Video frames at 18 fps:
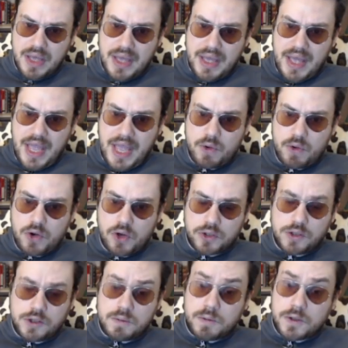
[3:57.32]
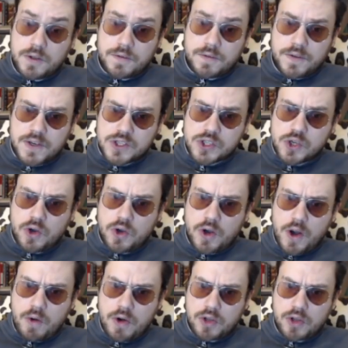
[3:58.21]
è un ottimo
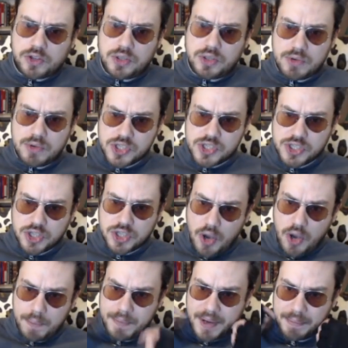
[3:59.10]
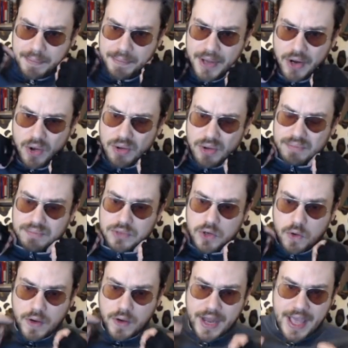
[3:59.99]
difensore, è un ottimo stopper, però
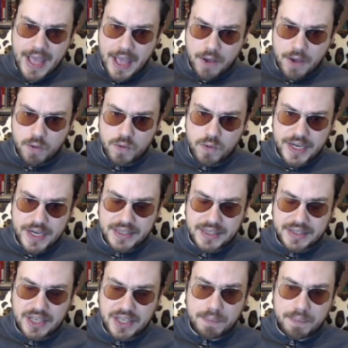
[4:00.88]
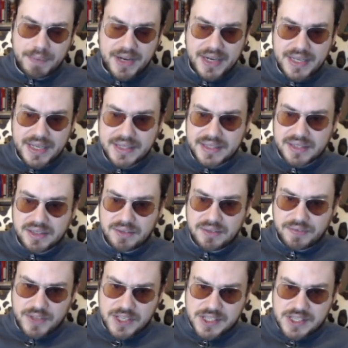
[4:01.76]
non è un leader. Io per leader
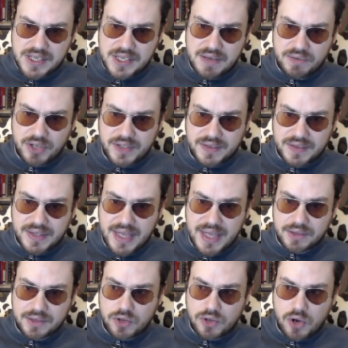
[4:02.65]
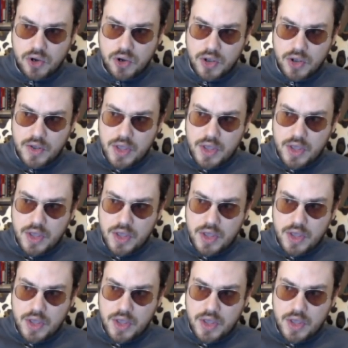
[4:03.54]
difensivo intendo